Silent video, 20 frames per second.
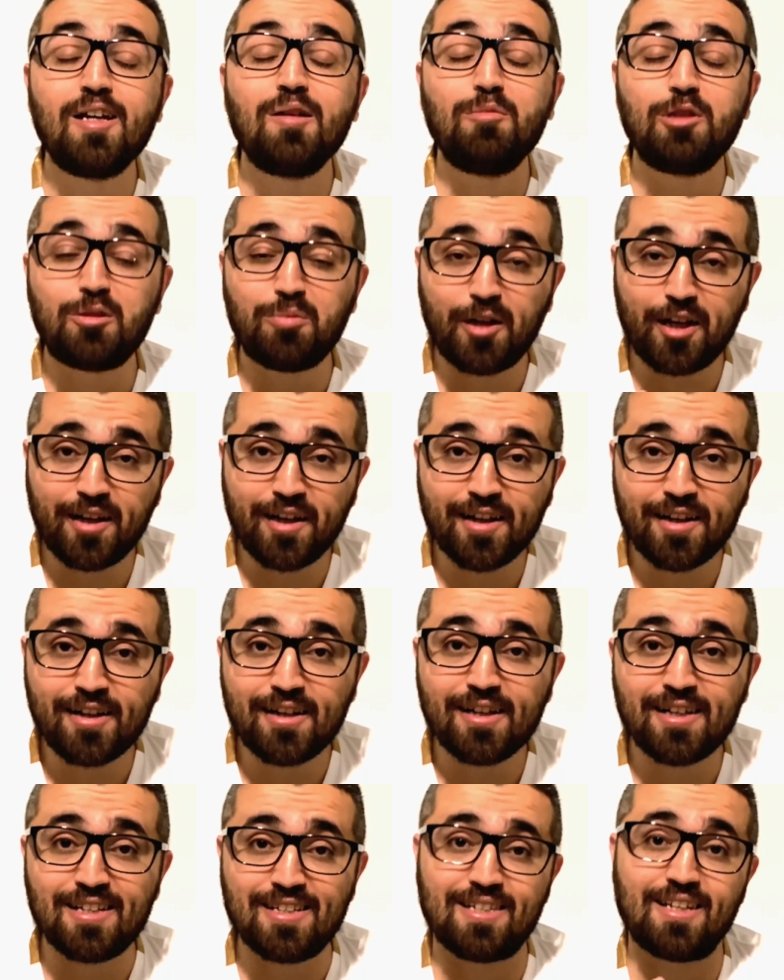بتمنى
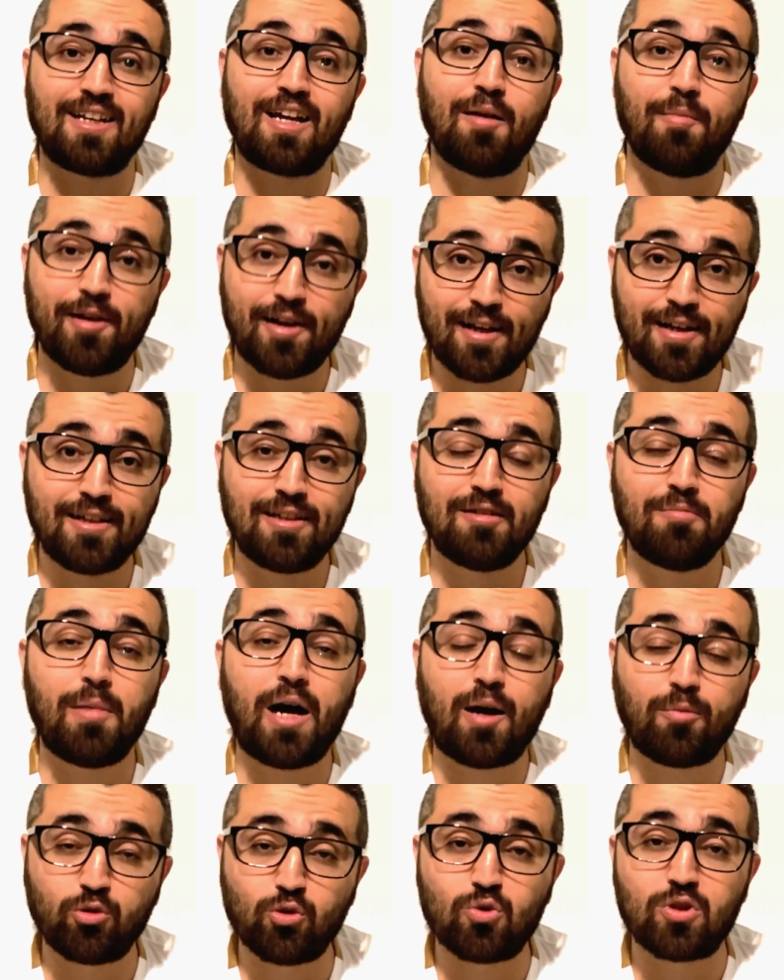اذا كمان ما
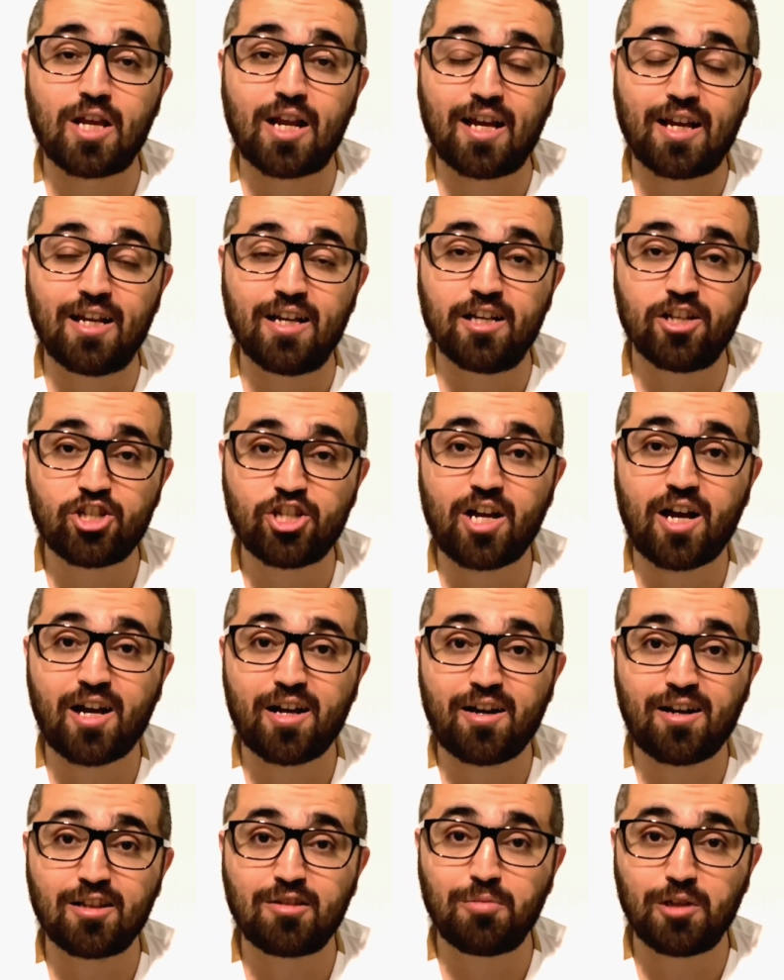عم توصلك
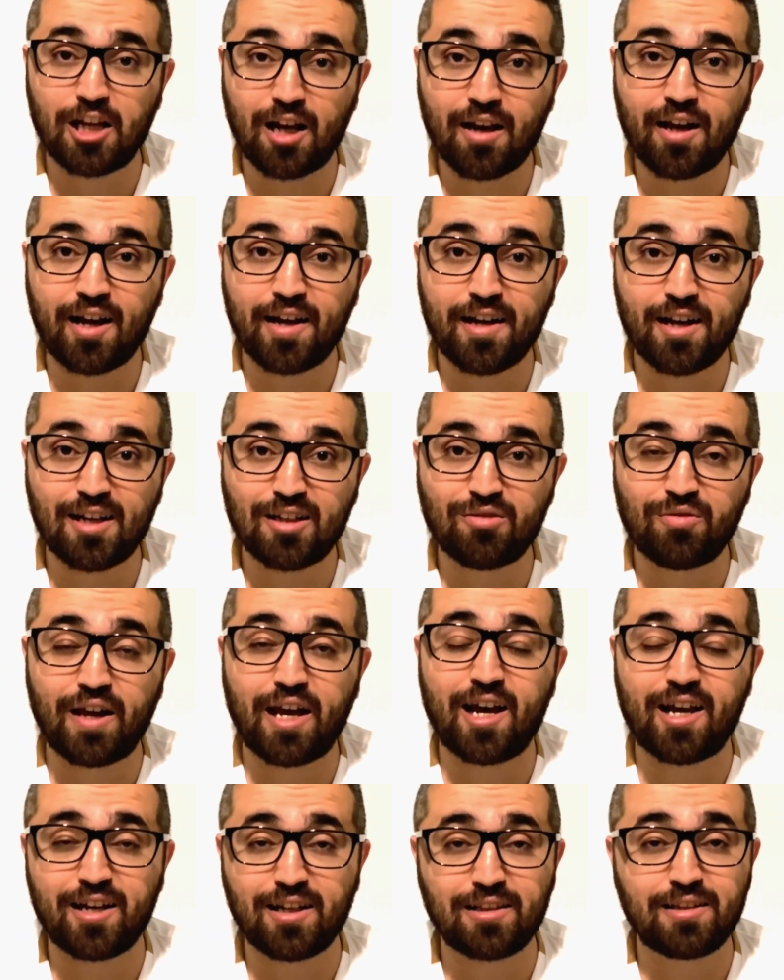الاشعارات من القناه
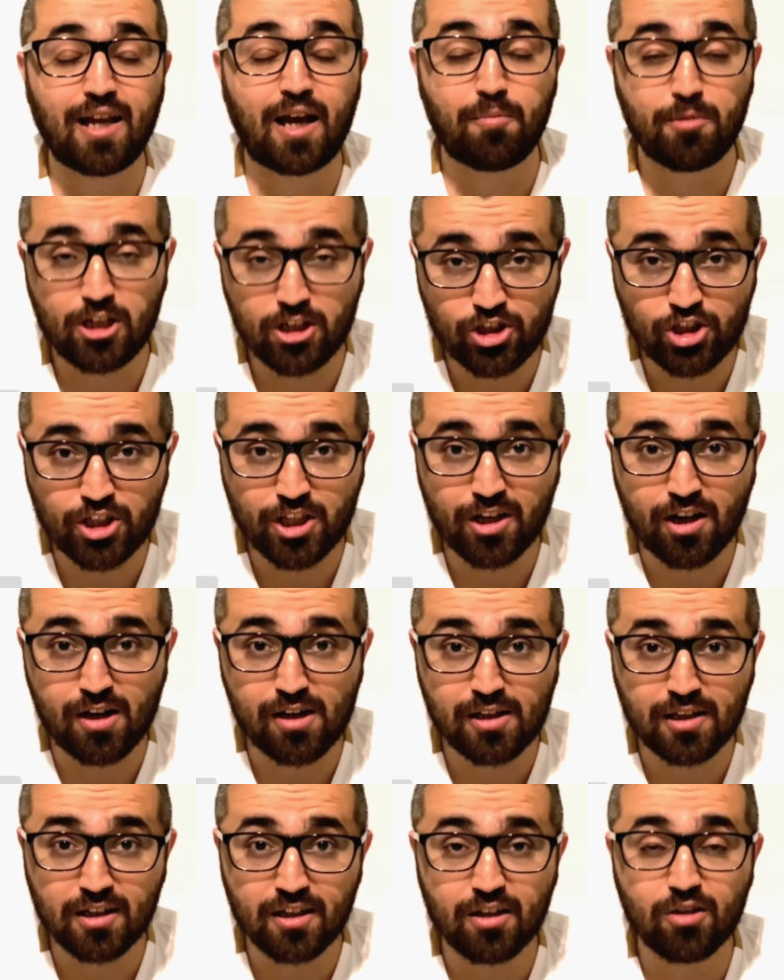فيا ريت تعمل
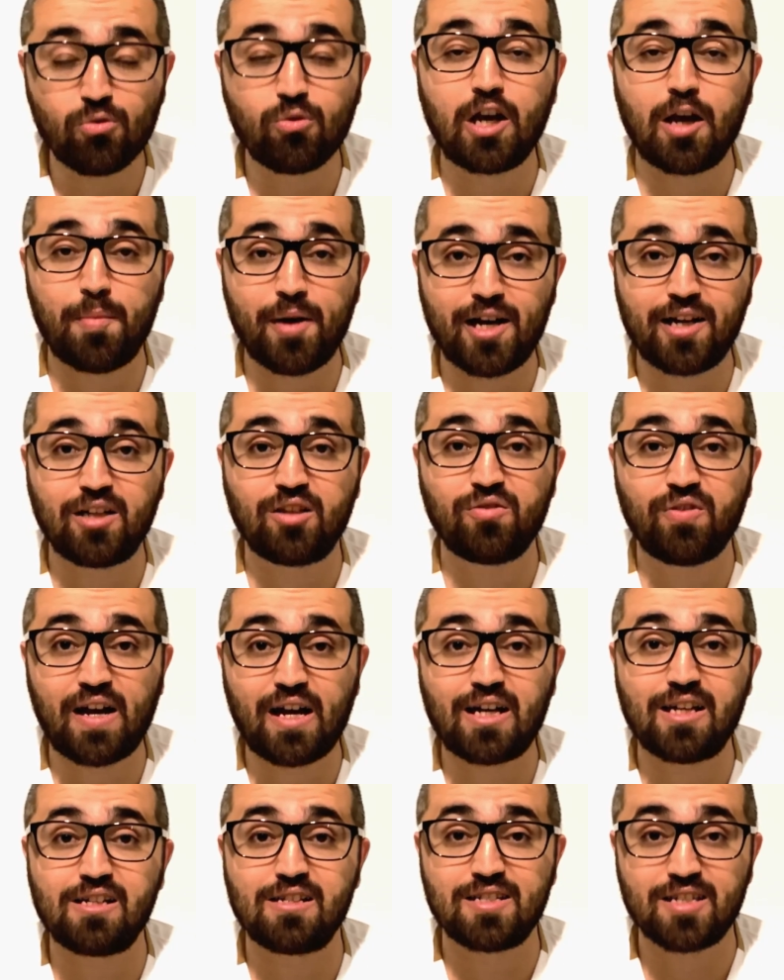اشتراك وكمان
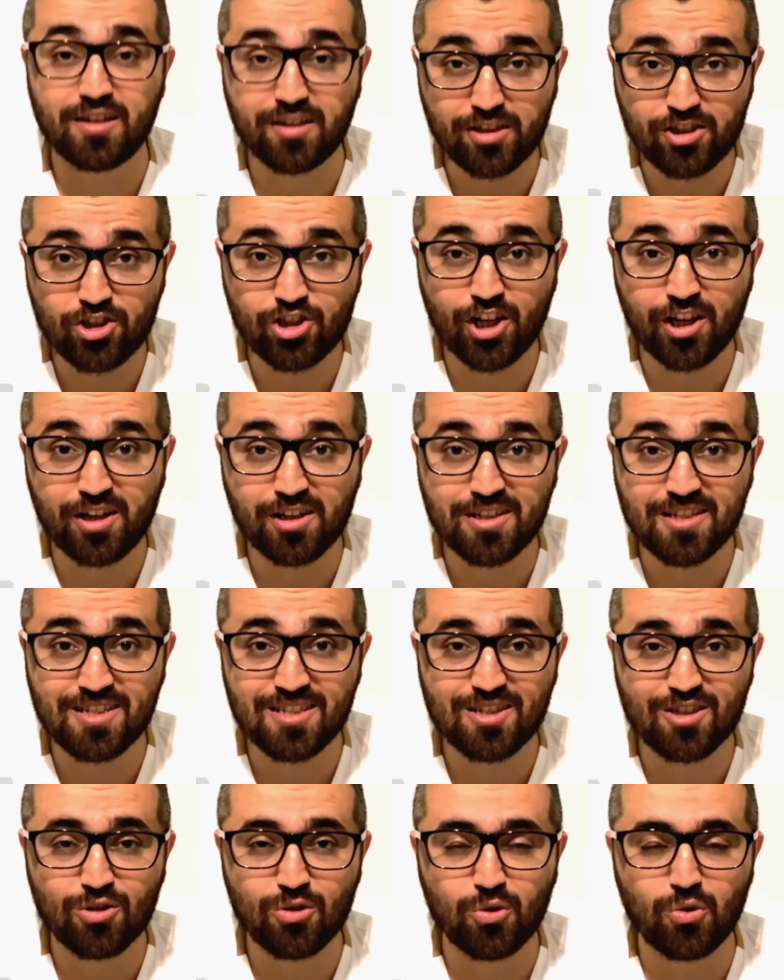تفعل زر
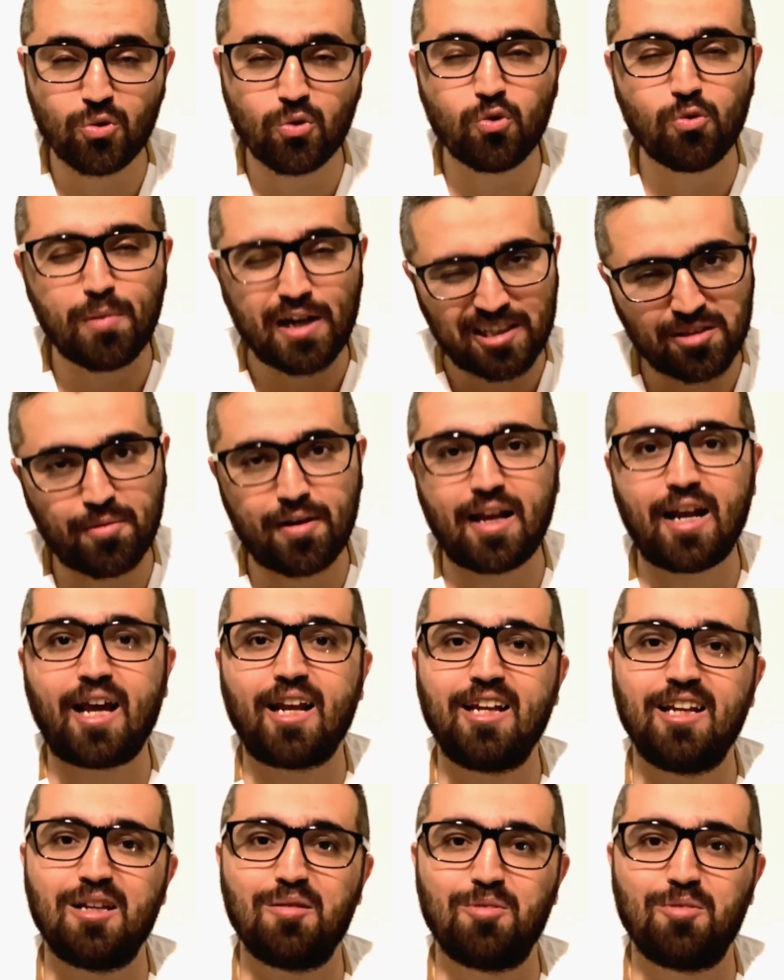الجرس وما تبخل علينا